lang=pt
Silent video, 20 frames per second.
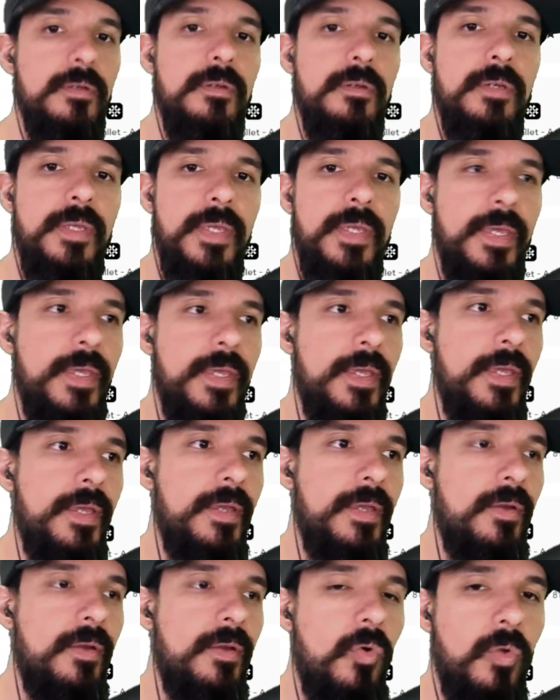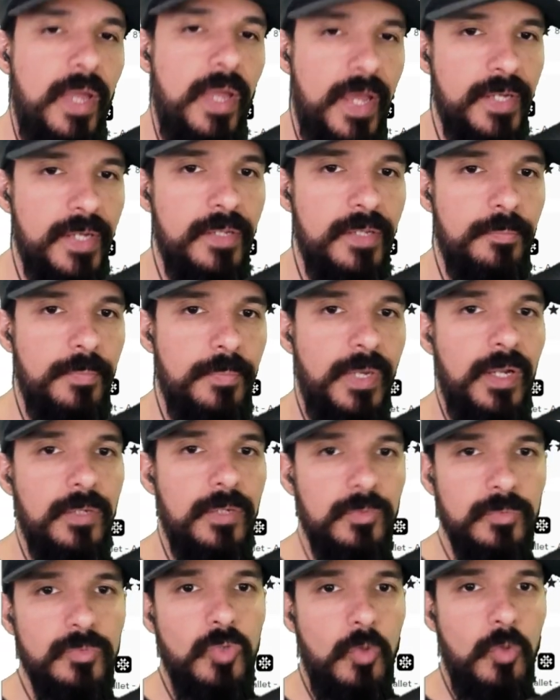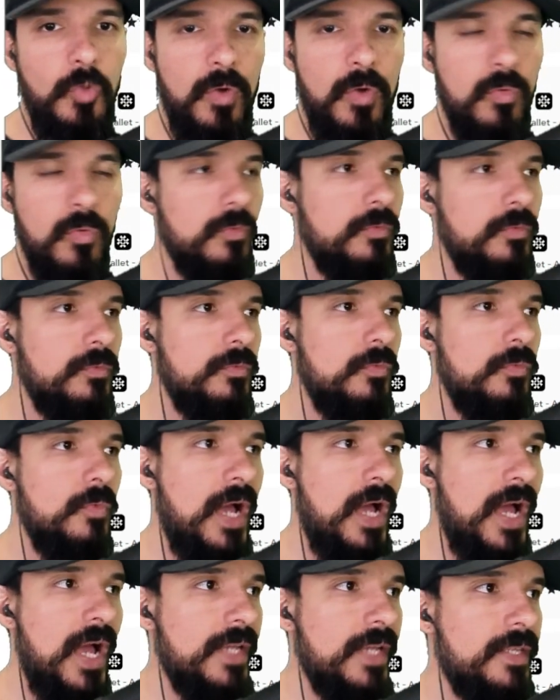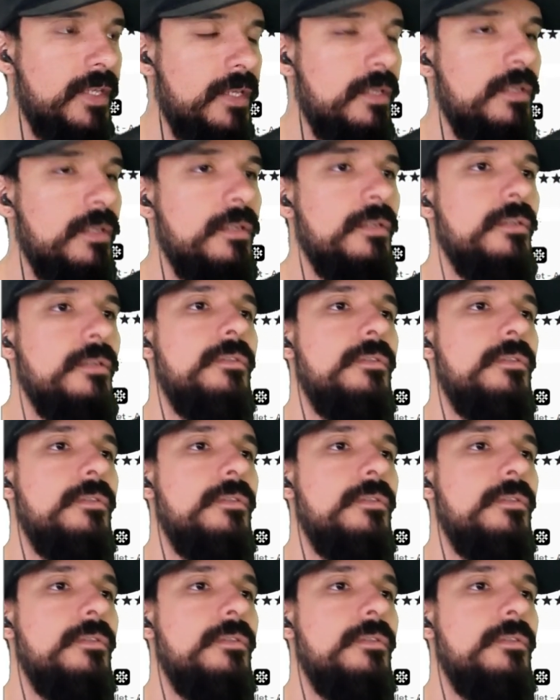é, online para não tomar um, um hack aí.